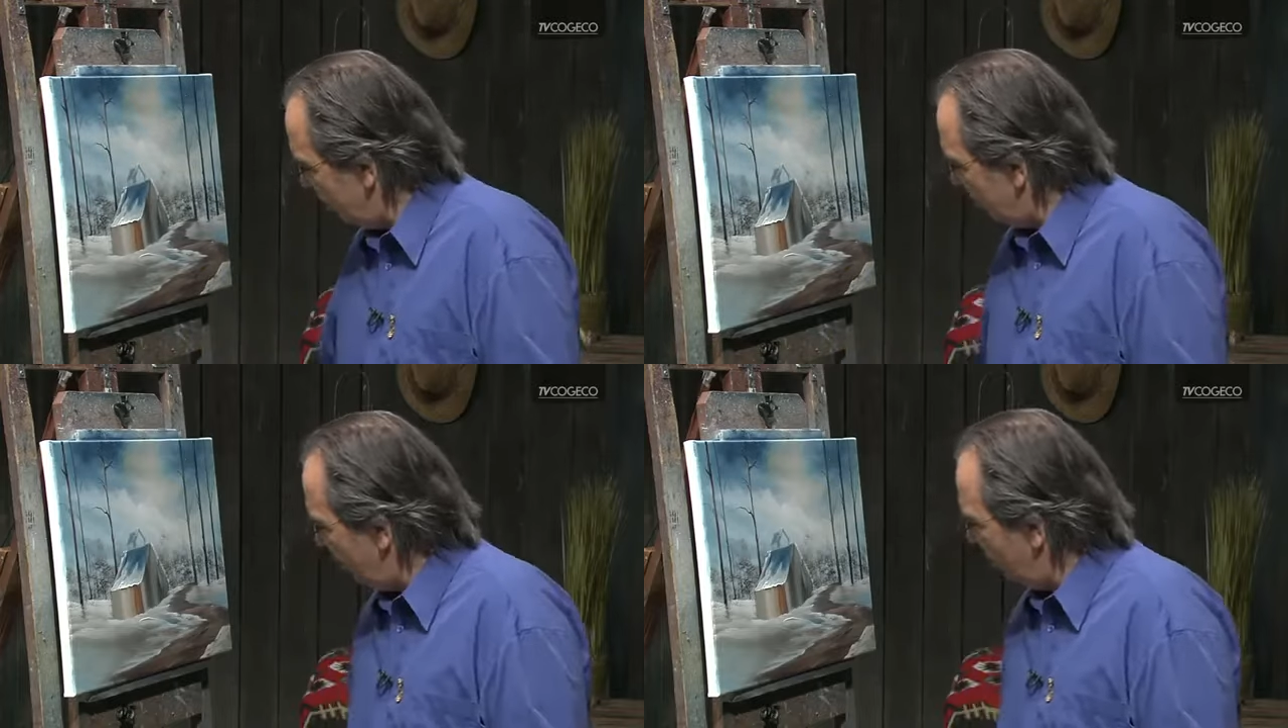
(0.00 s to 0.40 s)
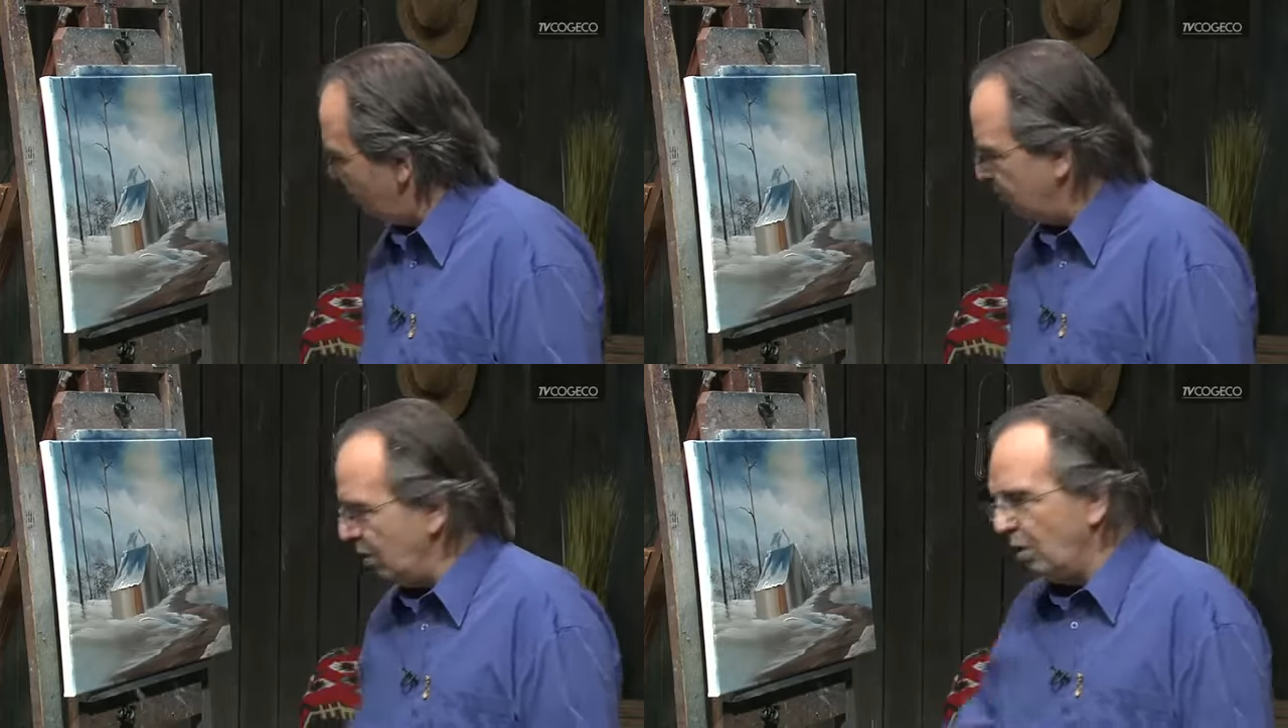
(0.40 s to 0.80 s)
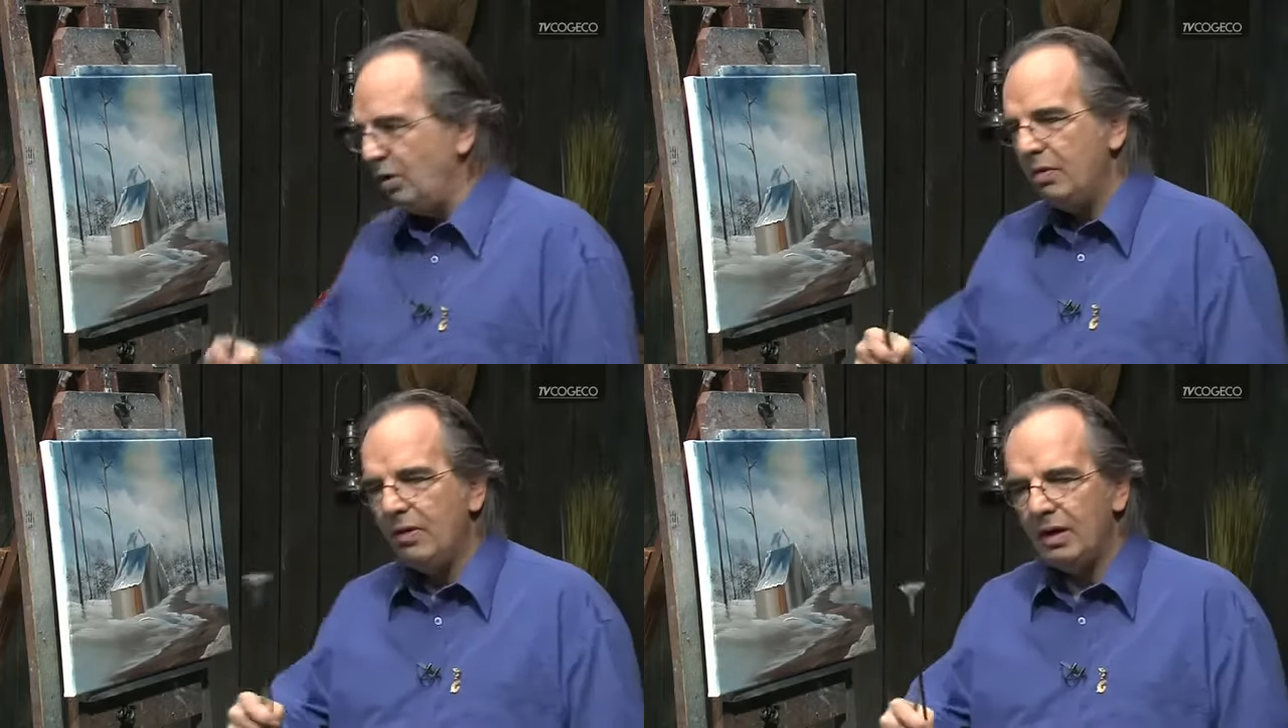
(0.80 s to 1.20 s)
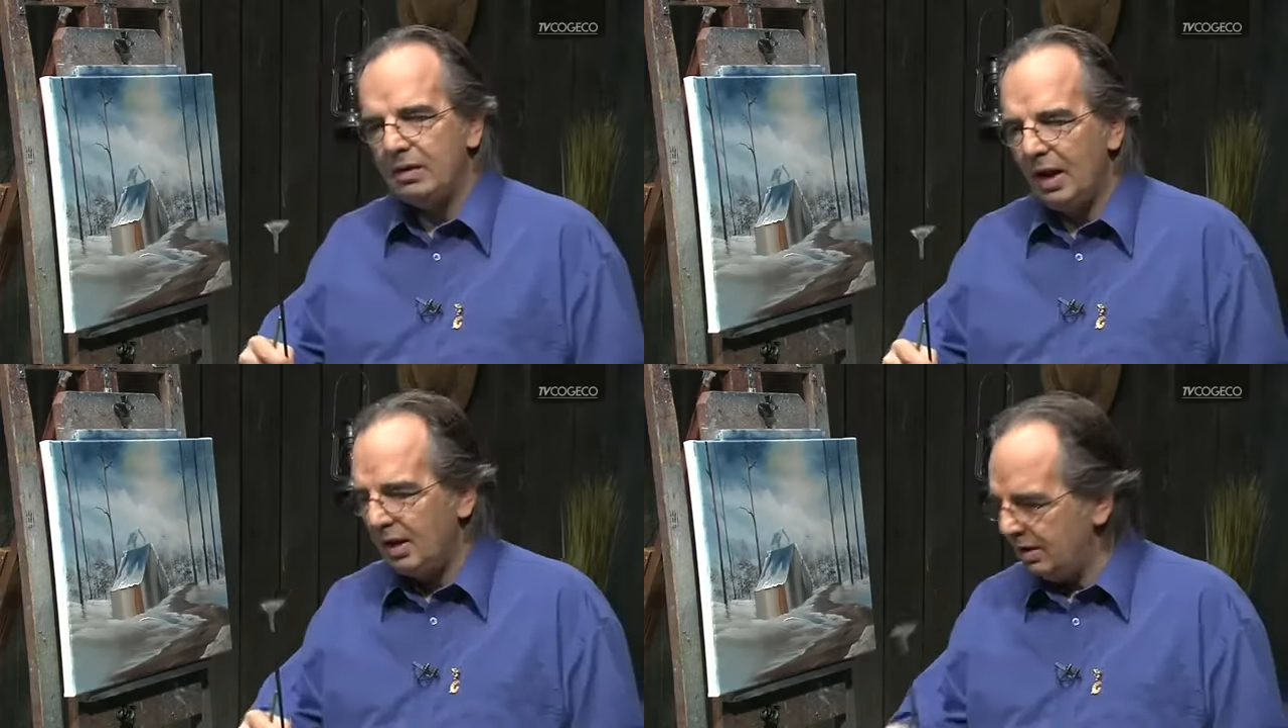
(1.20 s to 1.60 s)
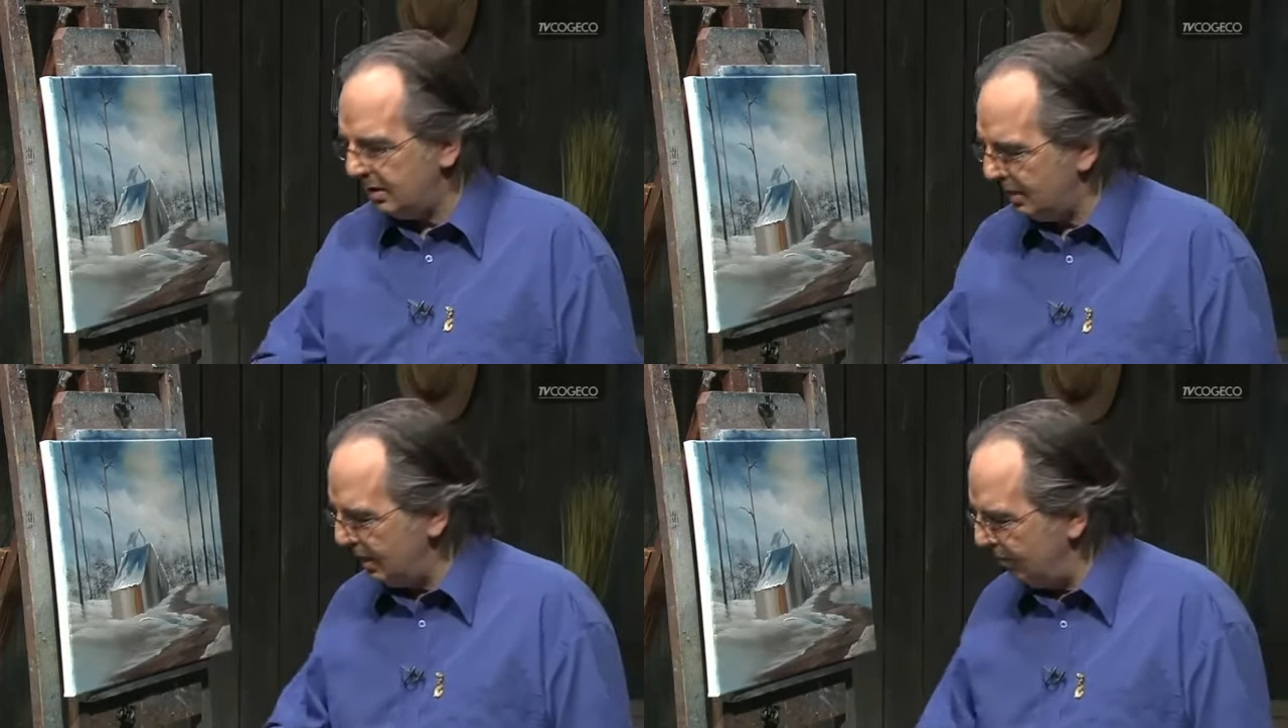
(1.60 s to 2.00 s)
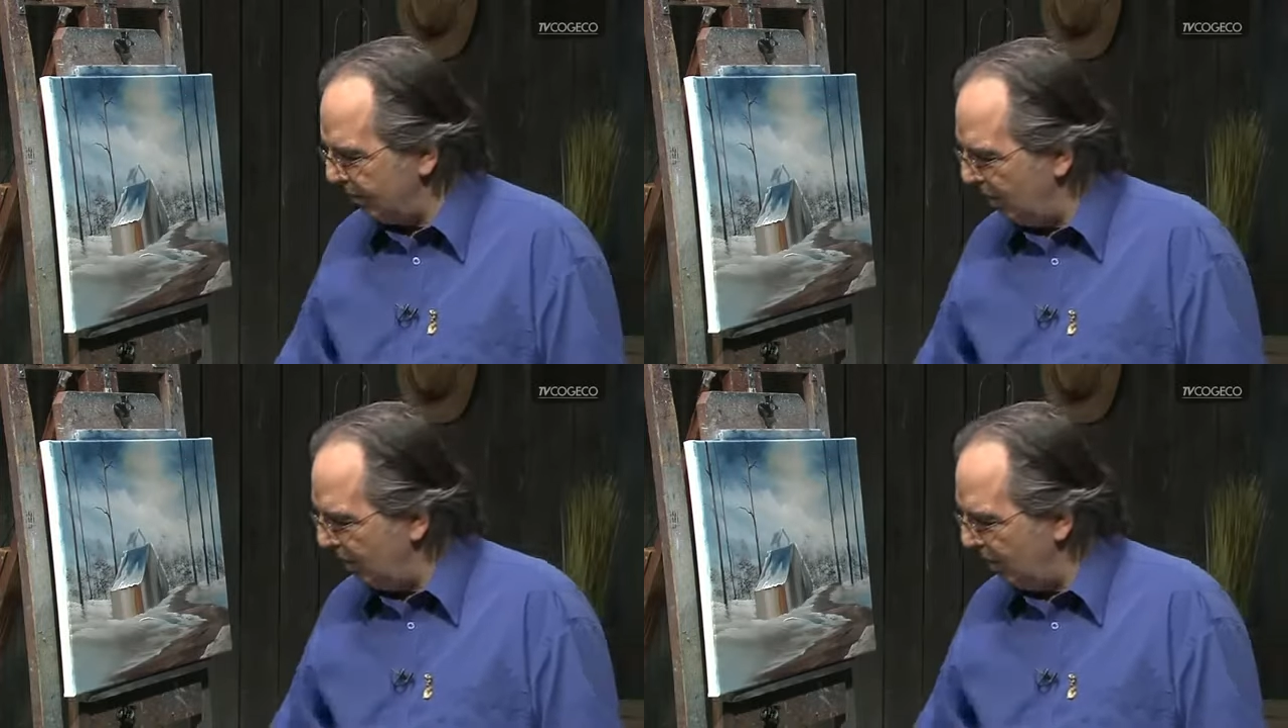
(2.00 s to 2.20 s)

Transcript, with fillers: comme un éventail ici,